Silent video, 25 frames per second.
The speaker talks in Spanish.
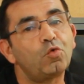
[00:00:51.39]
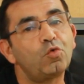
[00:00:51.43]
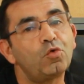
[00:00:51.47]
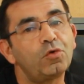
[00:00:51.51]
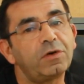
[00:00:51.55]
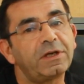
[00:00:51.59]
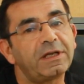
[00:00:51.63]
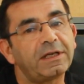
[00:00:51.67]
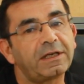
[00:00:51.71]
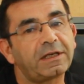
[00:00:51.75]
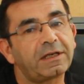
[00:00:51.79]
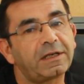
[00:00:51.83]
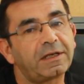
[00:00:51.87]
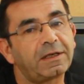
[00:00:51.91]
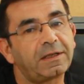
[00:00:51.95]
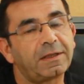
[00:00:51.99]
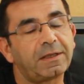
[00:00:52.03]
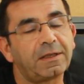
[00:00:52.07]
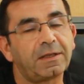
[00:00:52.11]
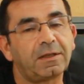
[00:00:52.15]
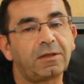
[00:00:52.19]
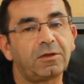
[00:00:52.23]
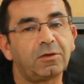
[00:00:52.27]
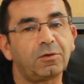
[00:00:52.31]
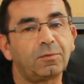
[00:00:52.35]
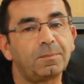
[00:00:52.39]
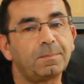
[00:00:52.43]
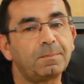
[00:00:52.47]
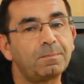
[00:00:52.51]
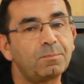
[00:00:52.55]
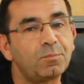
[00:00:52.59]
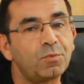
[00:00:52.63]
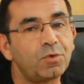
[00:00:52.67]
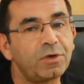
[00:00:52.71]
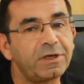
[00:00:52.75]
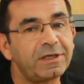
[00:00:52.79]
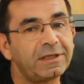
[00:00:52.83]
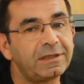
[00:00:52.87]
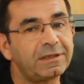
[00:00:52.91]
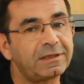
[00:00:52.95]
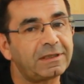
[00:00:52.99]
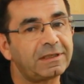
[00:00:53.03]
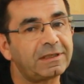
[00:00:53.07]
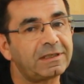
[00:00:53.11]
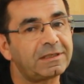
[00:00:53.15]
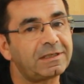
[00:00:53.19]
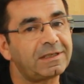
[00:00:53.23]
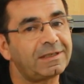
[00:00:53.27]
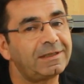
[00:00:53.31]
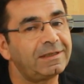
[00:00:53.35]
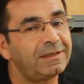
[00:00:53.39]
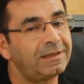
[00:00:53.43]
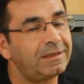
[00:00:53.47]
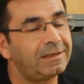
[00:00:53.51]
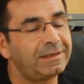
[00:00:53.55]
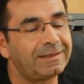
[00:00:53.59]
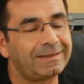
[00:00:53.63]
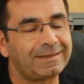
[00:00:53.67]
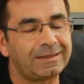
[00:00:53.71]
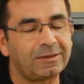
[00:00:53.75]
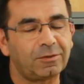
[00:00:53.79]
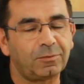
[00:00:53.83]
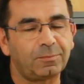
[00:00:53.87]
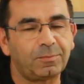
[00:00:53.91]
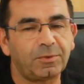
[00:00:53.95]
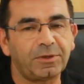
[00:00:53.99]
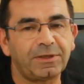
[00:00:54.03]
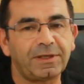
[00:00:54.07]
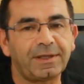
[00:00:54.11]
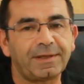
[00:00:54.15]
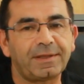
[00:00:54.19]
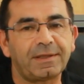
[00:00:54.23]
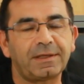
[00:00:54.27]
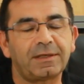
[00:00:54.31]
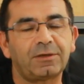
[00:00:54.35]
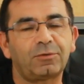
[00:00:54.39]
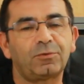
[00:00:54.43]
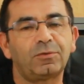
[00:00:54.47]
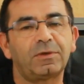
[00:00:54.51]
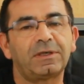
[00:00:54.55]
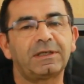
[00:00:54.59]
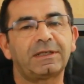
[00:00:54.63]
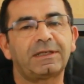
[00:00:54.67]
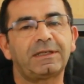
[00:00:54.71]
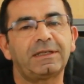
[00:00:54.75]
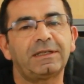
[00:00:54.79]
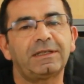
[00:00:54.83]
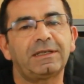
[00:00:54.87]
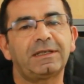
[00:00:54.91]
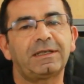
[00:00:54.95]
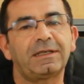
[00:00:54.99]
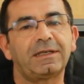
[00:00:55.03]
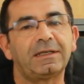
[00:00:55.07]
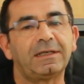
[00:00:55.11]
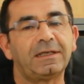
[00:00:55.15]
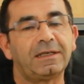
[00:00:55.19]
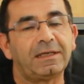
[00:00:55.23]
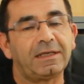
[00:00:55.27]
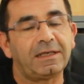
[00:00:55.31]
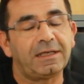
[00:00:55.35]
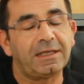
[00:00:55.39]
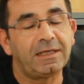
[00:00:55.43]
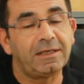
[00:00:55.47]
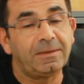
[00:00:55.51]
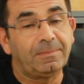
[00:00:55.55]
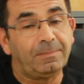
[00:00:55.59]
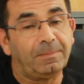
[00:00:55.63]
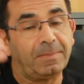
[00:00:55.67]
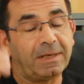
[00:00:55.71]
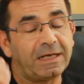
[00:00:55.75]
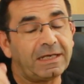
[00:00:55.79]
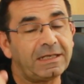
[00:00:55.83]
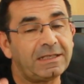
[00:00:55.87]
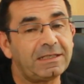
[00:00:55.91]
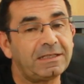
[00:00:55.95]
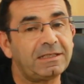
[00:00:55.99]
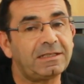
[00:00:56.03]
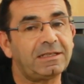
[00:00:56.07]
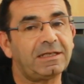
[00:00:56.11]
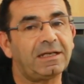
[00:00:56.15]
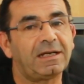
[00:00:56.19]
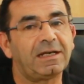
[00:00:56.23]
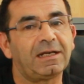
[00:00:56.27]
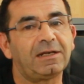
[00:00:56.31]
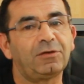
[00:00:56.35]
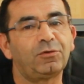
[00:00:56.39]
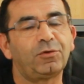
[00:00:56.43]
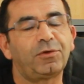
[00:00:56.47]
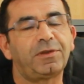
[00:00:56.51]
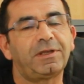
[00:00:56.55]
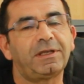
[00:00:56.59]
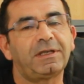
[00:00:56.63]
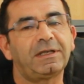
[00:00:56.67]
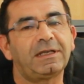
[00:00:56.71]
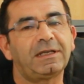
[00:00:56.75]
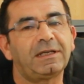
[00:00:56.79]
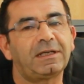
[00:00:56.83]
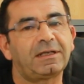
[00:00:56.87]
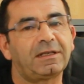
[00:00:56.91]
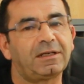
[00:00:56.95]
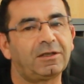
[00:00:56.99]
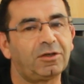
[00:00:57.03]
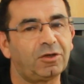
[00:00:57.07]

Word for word: un ejercicio muy interesante que lo puede hacer cualquiera y vais a alucinar.